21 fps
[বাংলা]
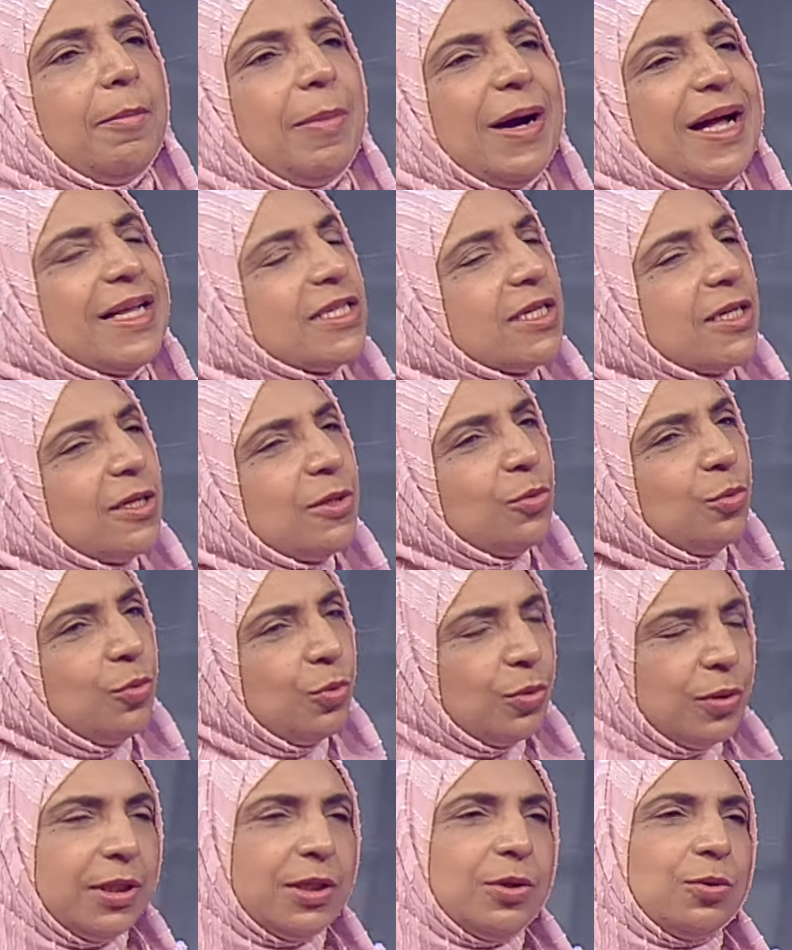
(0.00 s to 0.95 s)
বাজে
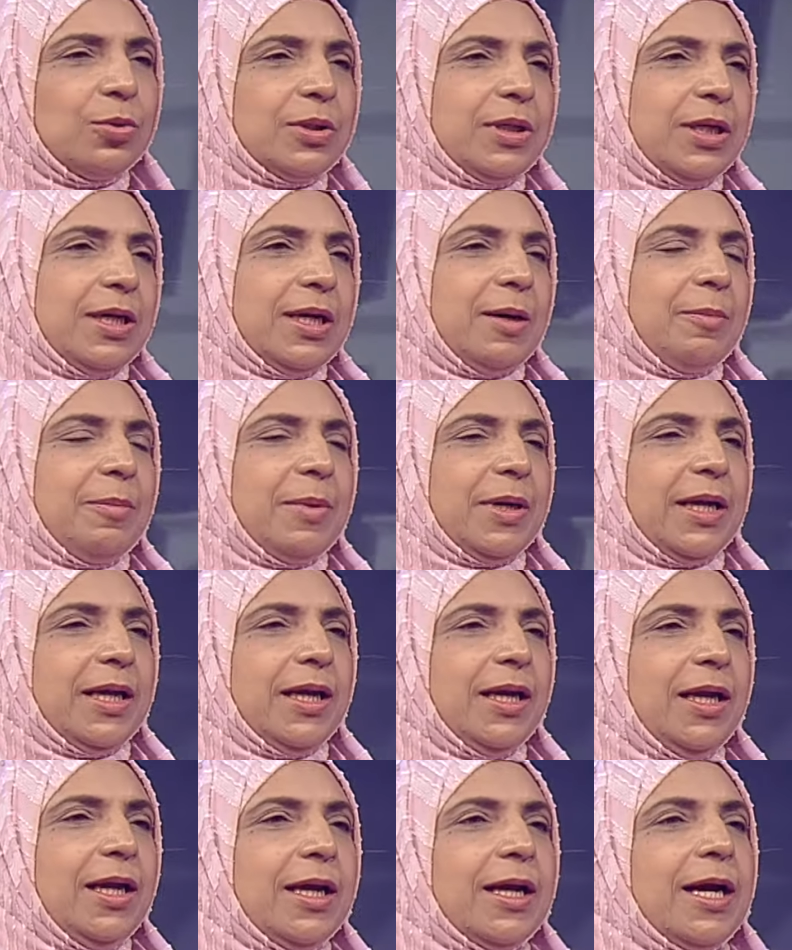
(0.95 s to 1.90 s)
উক্তি করতে না পারে
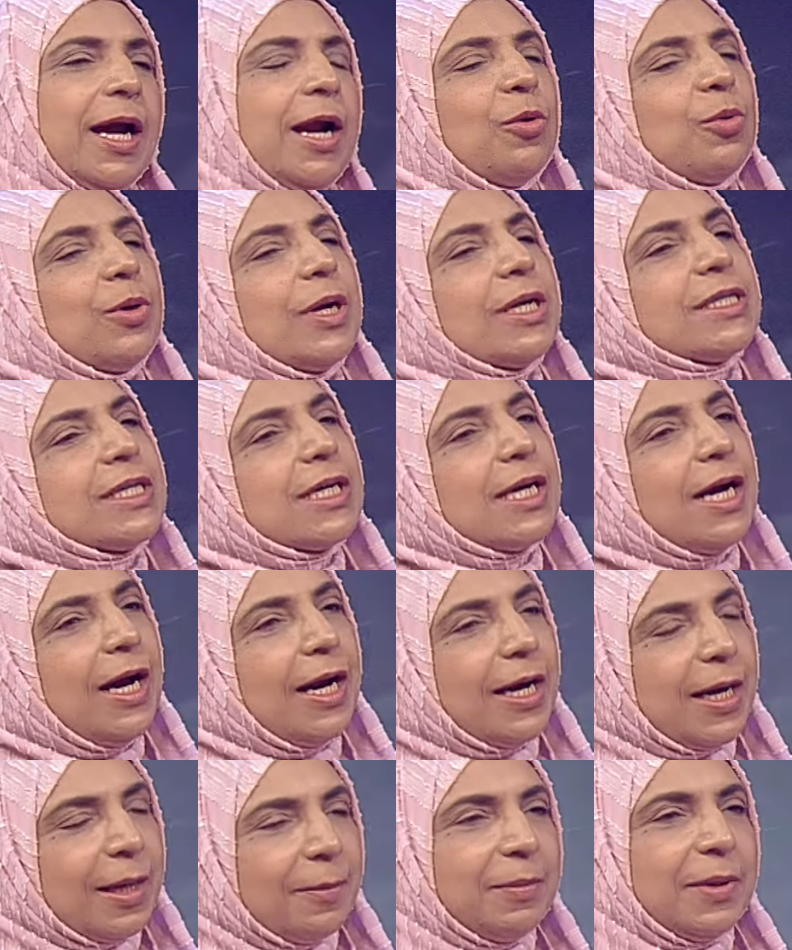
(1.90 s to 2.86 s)
কারো কাছে
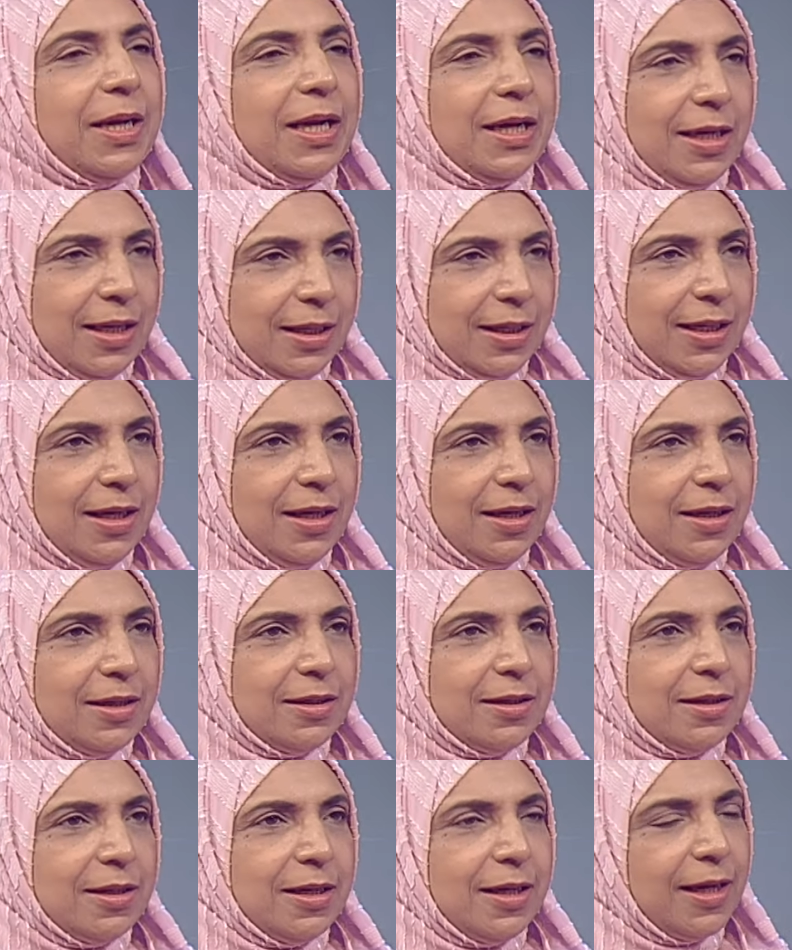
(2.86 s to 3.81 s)
খারাপ না লাগে
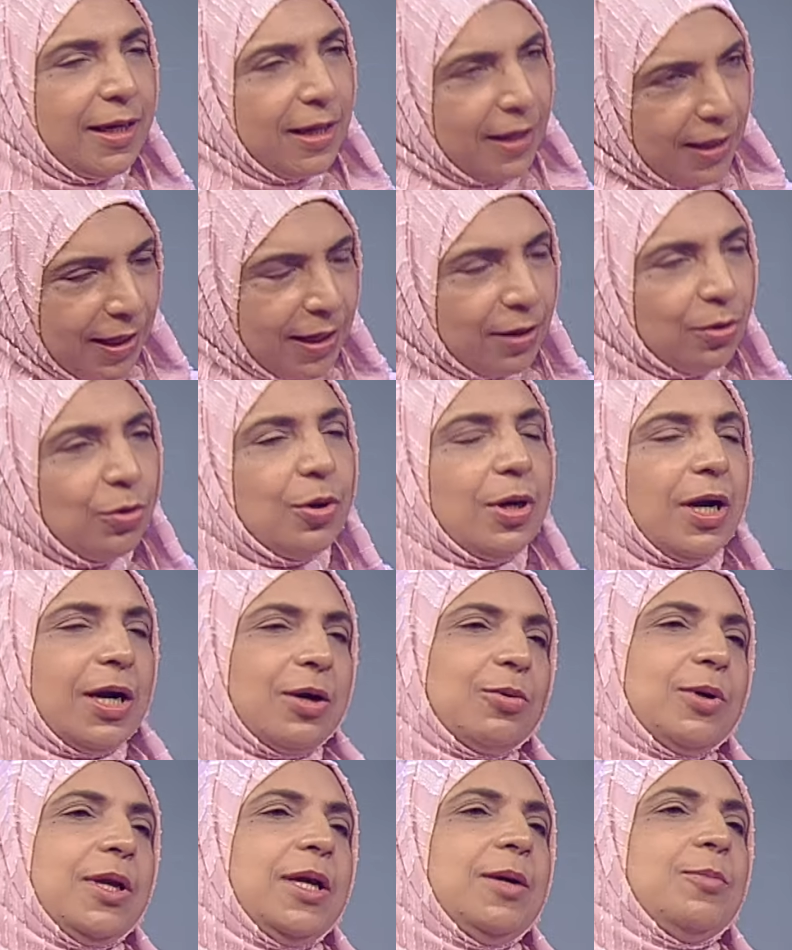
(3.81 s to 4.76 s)
এগুলো
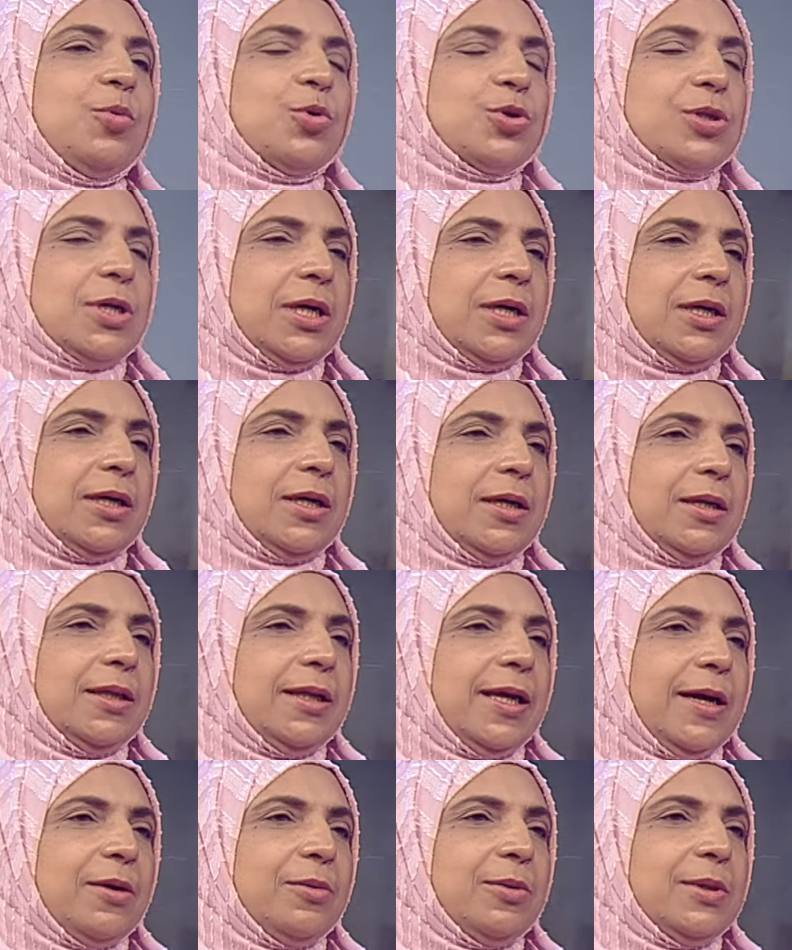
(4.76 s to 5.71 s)
কারণেই পোশাক
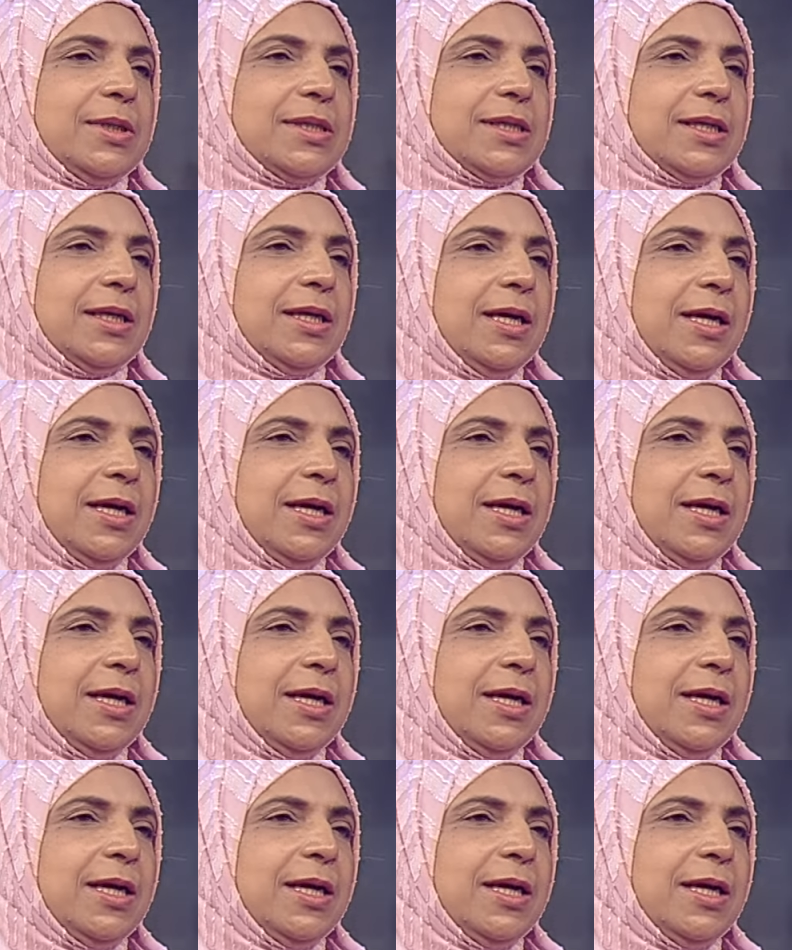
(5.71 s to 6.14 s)
দেয়া হয়েছে